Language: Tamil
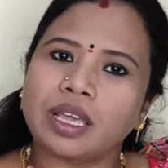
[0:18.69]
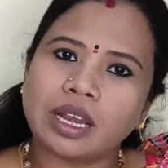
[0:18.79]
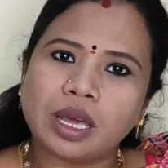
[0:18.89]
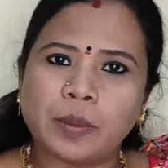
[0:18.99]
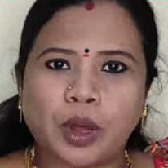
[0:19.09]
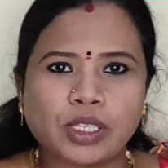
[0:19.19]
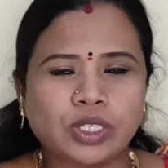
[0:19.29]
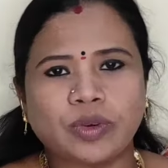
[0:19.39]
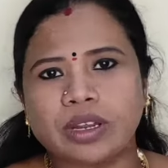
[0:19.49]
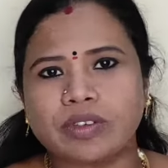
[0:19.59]
எல்லா
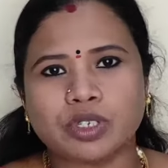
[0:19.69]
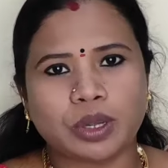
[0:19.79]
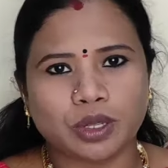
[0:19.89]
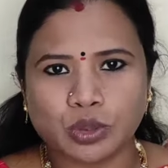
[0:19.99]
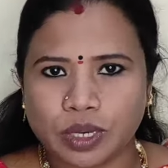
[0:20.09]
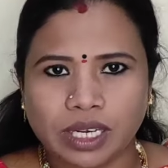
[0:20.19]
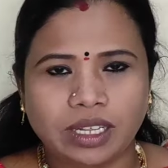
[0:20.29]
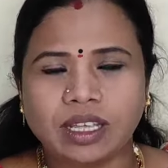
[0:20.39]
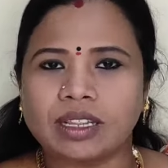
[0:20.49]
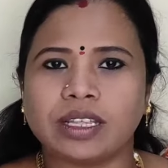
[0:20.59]
பாசிட்டிவான விஷயங்களும்
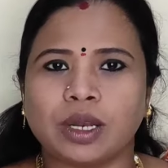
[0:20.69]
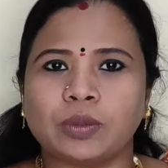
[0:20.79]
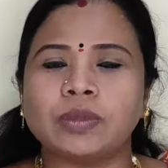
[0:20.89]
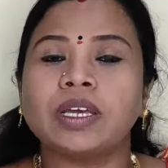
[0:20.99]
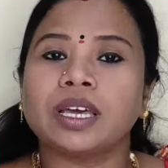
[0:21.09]
சொல்லிக்கிட்டே இருந்தாலும்